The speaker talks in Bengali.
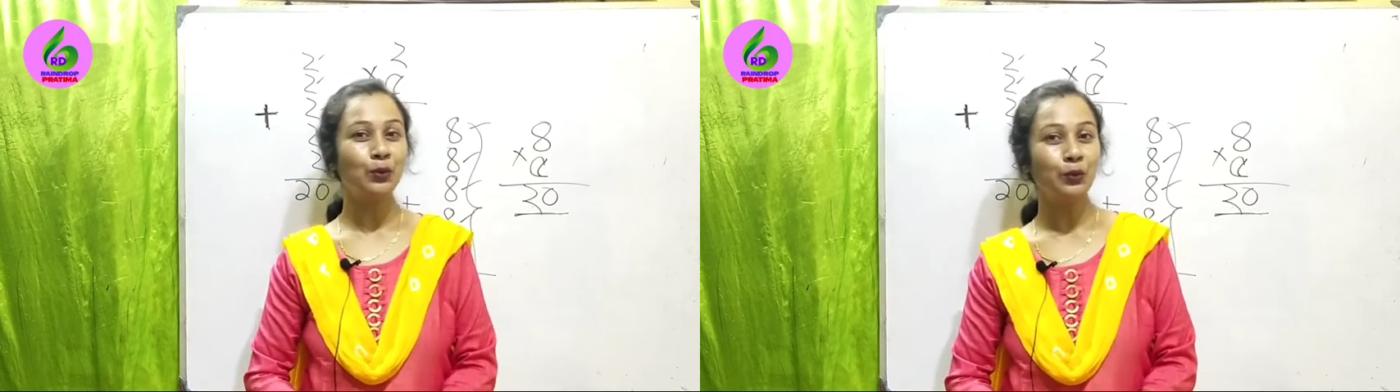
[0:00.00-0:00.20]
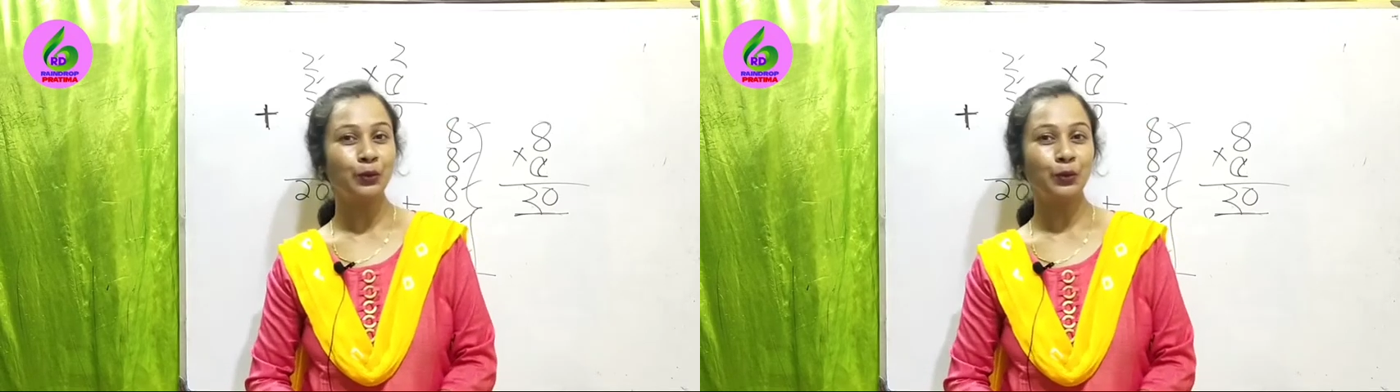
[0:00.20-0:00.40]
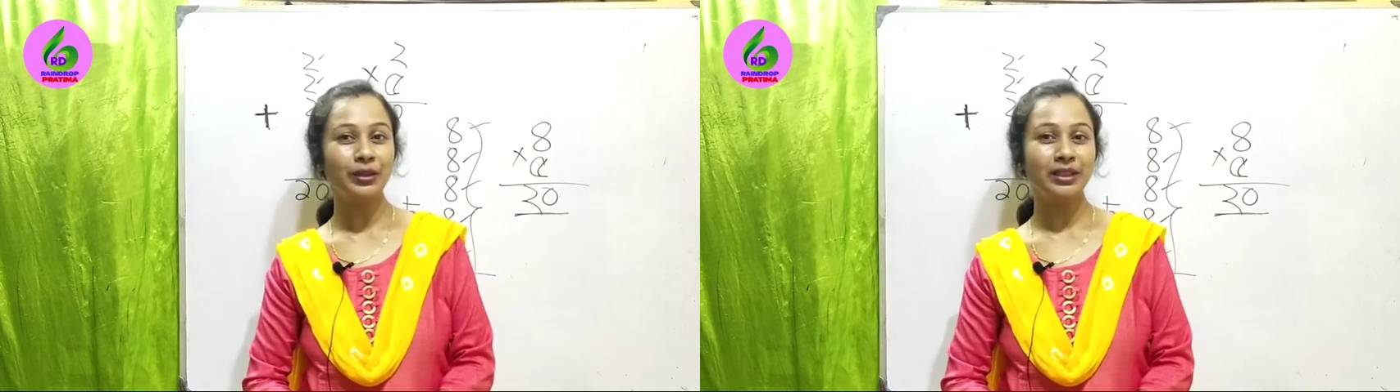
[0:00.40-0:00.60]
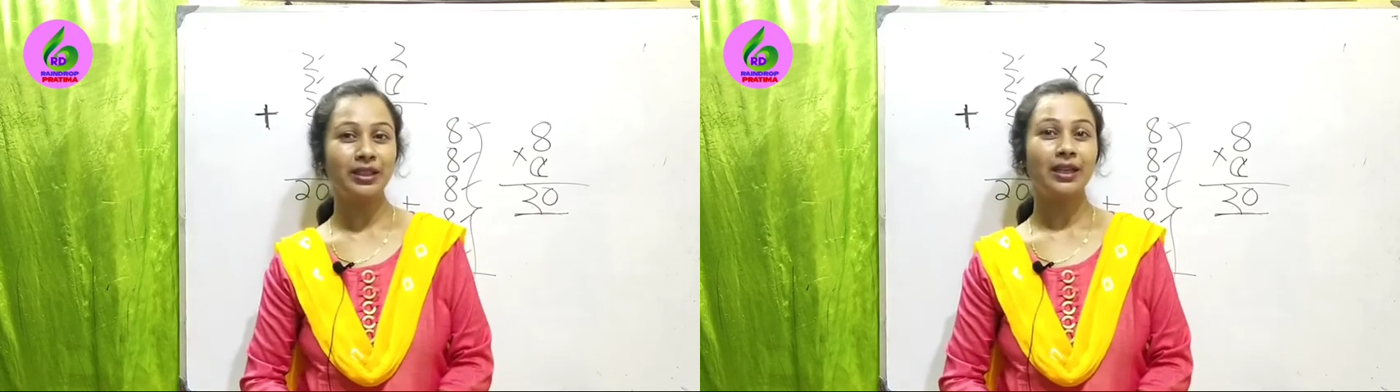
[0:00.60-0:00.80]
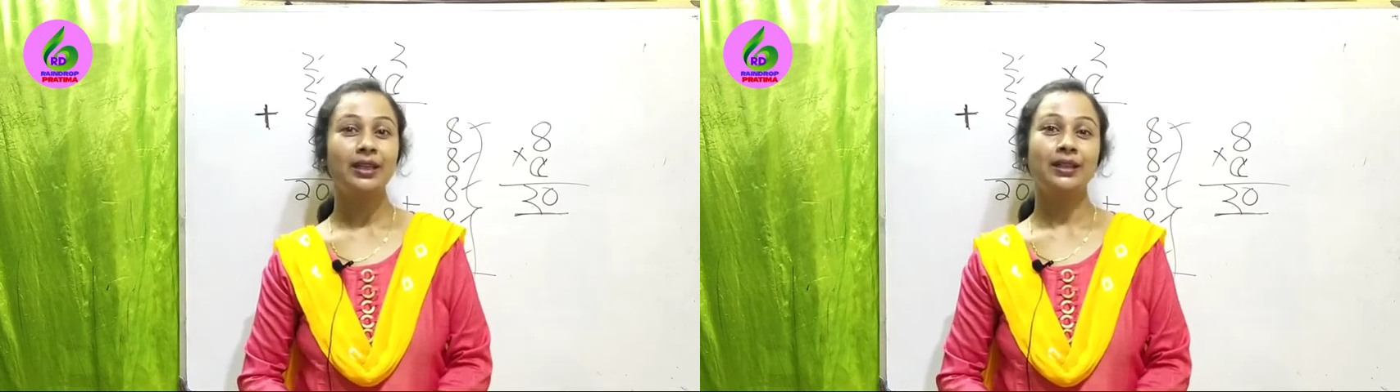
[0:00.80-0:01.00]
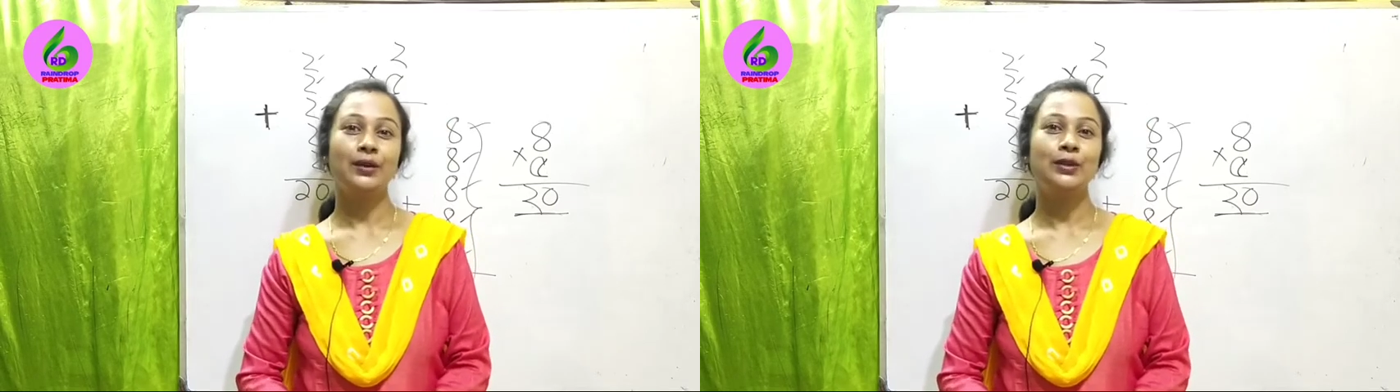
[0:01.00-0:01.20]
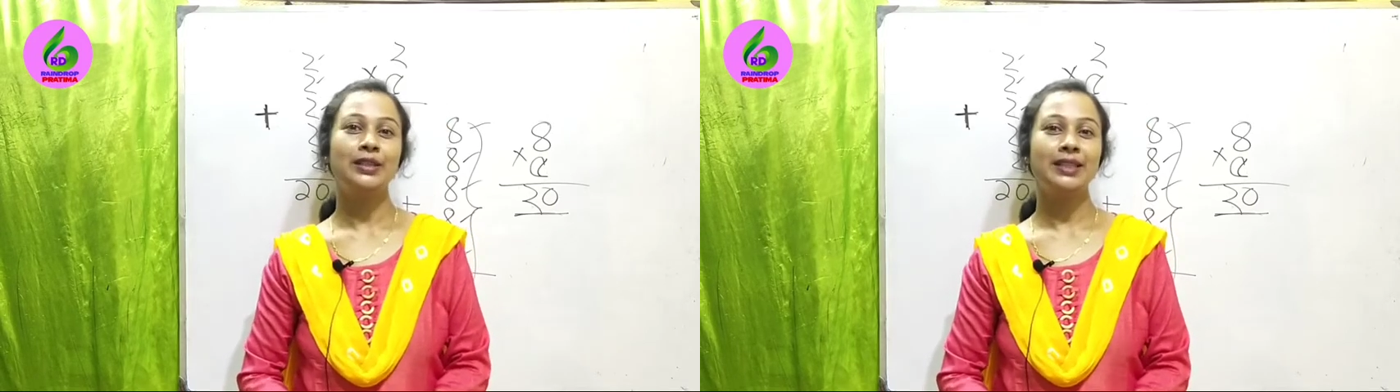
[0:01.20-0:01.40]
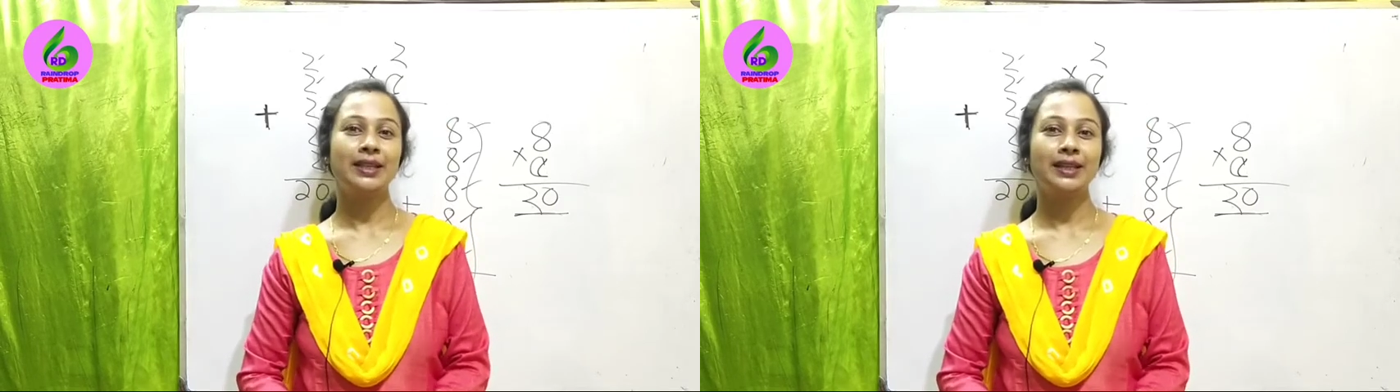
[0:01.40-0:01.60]
গুণ করে দিই তাহলে
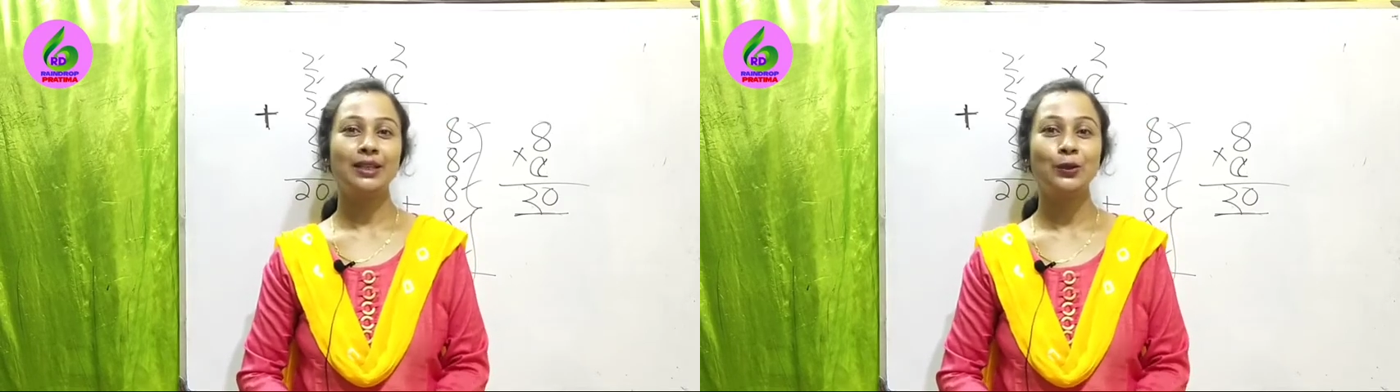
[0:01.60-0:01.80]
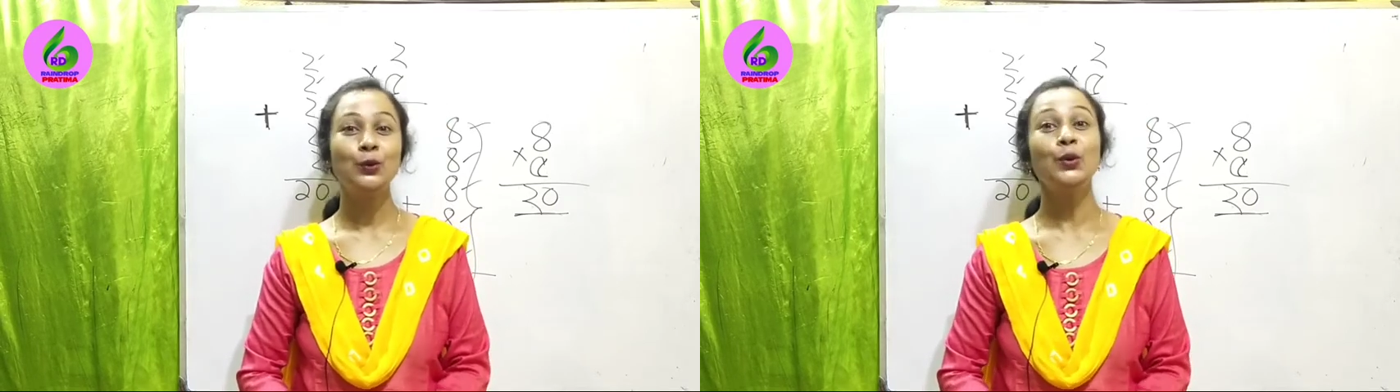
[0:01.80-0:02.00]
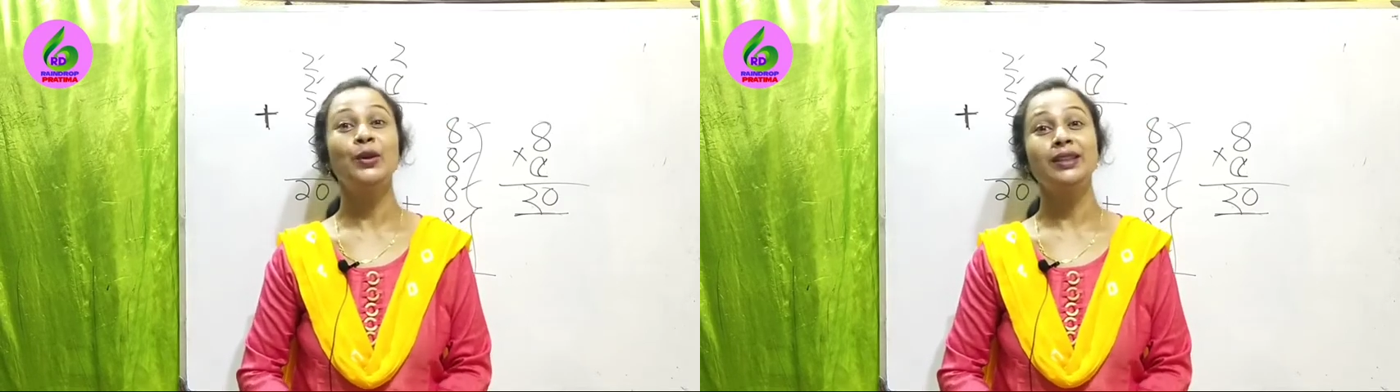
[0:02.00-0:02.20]
সেটা কিন্তু